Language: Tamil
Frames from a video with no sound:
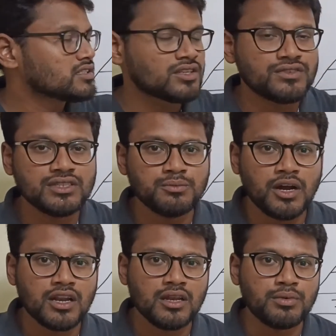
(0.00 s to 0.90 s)
சர்வீஸ்
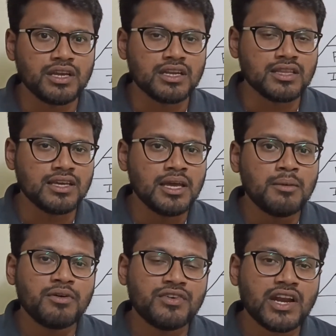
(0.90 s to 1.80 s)
மாடல் அப்படிங்கிறது
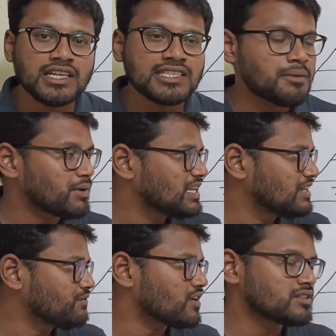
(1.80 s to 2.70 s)
இப்போ ஃபார் எக்ஸாம்பிள்
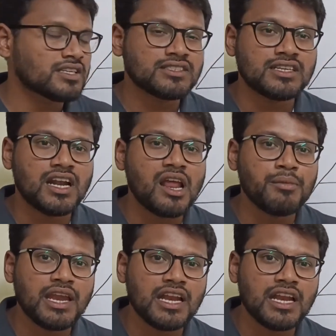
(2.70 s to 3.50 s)
இன்ஃப்ராஸ்ட்ரக்சர்னால் நம்ம